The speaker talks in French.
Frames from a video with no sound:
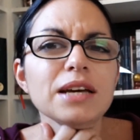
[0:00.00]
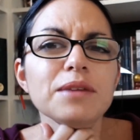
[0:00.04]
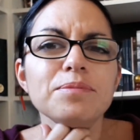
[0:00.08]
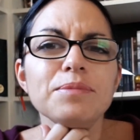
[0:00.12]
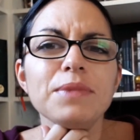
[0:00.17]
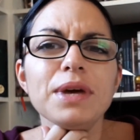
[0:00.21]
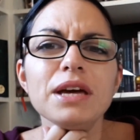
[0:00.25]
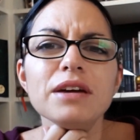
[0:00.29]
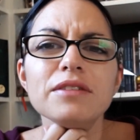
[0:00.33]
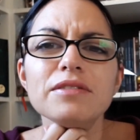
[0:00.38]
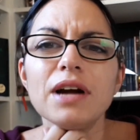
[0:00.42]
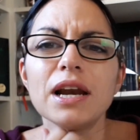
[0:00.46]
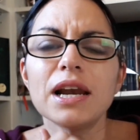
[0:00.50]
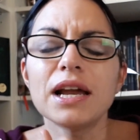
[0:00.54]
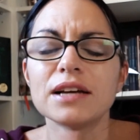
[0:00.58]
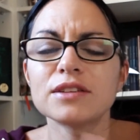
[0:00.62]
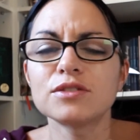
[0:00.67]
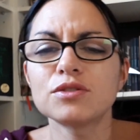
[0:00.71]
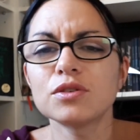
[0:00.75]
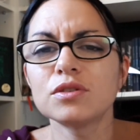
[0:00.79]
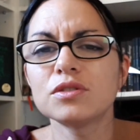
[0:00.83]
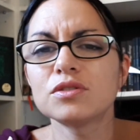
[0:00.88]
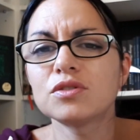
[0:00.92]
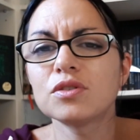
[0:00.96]
Mais voilà,
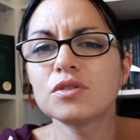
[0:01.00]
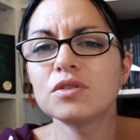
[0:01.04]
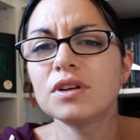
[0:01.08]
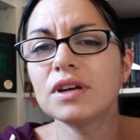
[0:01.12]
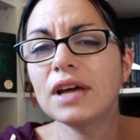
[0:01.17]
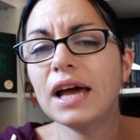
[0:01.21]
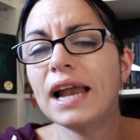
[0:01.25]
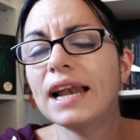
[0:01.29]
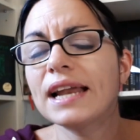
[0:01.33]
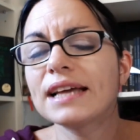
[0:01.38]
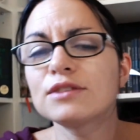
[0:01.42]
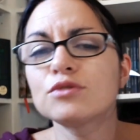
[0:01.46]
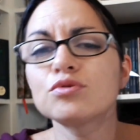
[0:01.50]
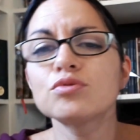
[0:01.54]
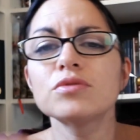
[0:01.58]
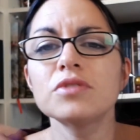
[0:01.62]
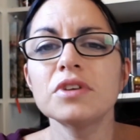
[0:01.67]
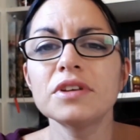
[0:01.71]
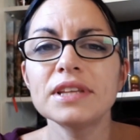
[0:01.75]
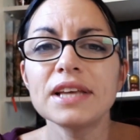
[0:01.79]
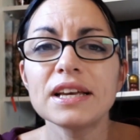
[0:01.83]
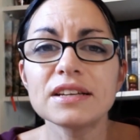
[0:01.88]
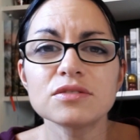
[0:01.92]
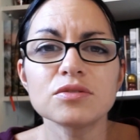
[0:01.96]
de, de, elle a tout
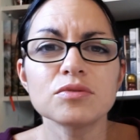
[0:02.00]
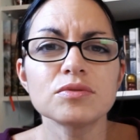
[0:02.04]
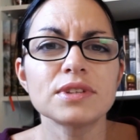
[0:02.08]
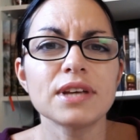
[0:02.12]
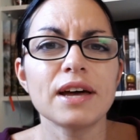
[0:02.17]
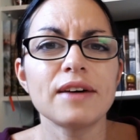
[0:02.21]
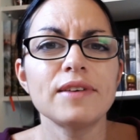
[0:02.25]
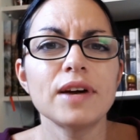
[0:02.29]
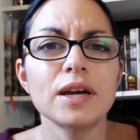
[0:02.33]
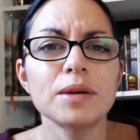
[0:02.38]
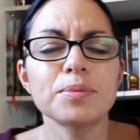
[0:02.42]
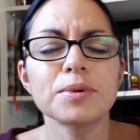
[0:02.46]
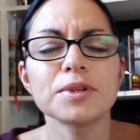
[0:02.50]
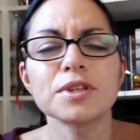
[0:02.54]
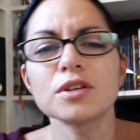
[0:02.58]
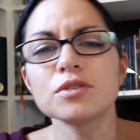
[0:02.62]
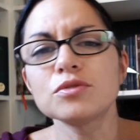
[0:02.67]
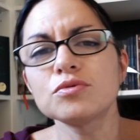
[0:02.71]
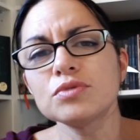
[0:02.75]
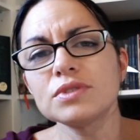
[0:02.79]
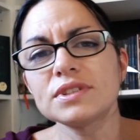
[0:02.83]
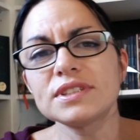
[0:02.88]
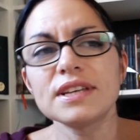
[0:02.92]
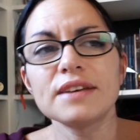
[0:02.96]
donné à son travail pendant
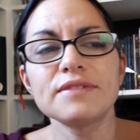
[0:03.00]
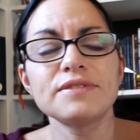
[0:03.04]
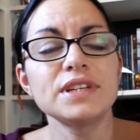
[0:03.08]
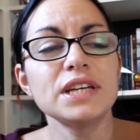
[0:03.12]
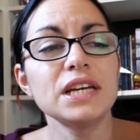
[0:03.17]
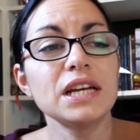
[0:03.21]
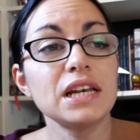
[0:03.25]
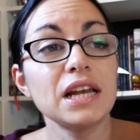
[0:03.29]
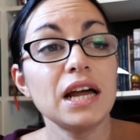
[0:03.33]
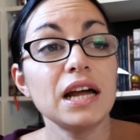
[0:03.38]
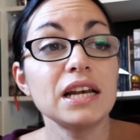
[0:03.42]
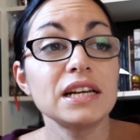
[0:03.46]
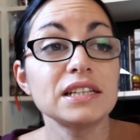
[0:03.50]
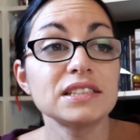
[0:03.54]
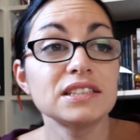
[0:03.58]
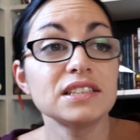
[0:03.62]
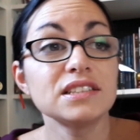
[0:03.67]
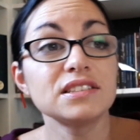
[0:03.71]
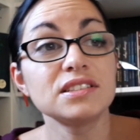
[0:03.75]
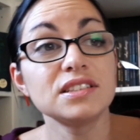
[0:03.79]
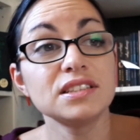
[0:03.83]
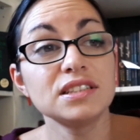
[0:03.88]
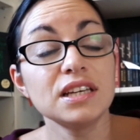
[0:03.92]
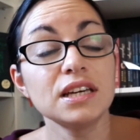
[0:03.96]
toute sa vie et là, elle a
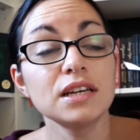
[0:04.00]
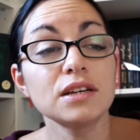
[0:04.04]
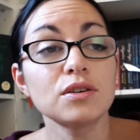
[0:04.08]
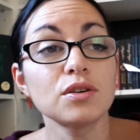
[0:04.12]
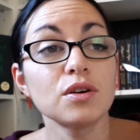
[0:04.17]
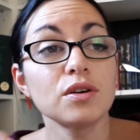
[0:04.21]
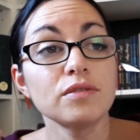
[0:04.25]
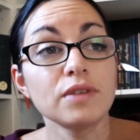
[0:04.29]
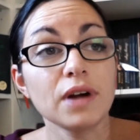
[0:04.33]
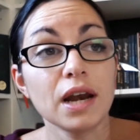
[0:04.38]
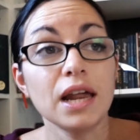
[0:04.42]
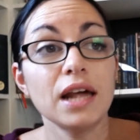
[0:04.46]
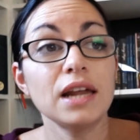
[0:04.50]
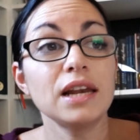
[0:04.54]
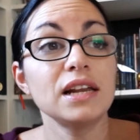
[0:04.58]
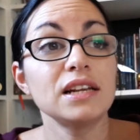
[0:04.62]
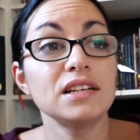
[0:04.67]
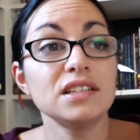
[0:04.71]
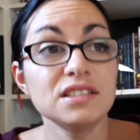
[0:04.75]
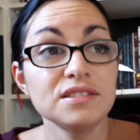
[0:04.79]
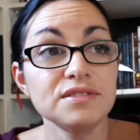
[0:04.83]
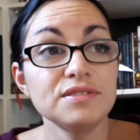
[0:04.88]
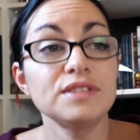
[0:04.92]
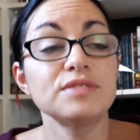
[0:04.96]
décidé que voilà, elle allait
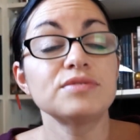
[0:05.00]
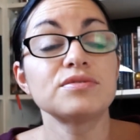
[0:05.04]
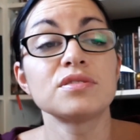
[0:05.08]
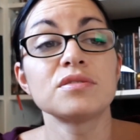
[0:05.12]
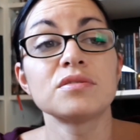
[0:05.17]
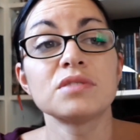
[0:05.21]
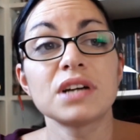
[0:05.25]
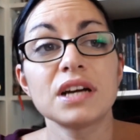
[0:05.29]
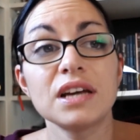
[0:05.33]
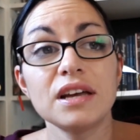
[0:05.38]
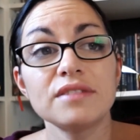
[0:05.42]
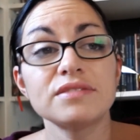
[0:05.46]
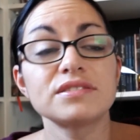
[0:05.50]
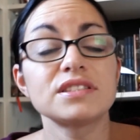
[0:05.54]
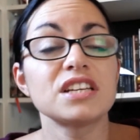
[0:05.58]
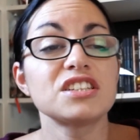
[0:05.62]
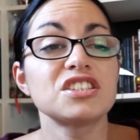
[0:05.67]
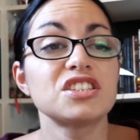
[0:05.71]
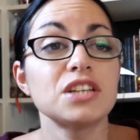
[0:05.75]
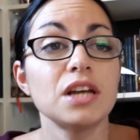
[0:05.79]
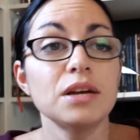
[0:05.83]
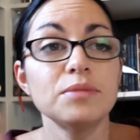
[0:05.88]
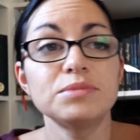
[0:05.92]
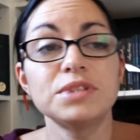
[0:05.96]
vivre son rêve,
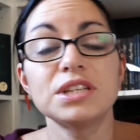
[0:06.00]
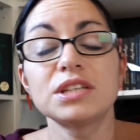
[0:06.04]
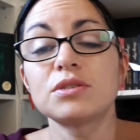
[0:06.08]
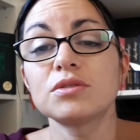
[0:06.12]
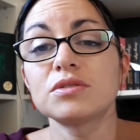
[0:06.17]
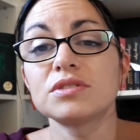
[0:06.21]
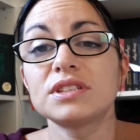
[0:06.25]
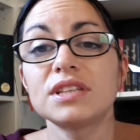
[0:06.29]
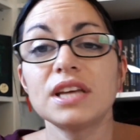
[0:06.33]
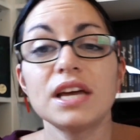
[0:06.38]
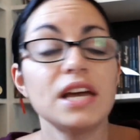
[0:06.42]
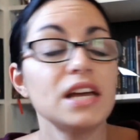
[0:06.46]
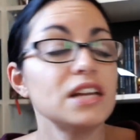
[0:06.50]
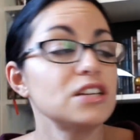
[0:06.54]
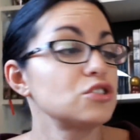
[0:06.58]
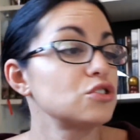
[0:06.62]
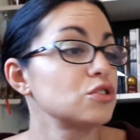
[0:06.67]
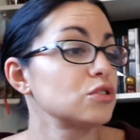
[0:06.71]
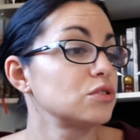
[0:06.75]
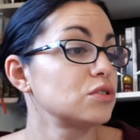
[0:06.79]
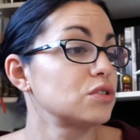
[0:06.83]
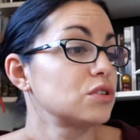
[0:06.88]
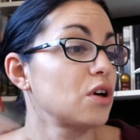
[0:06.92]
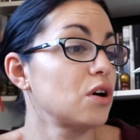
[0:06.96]
s'acheter un petit cottage
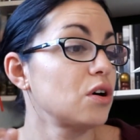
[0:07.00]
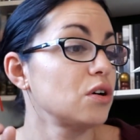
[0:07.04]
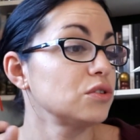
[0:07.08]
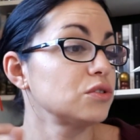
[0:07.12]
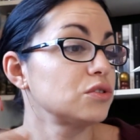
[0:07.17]
dans,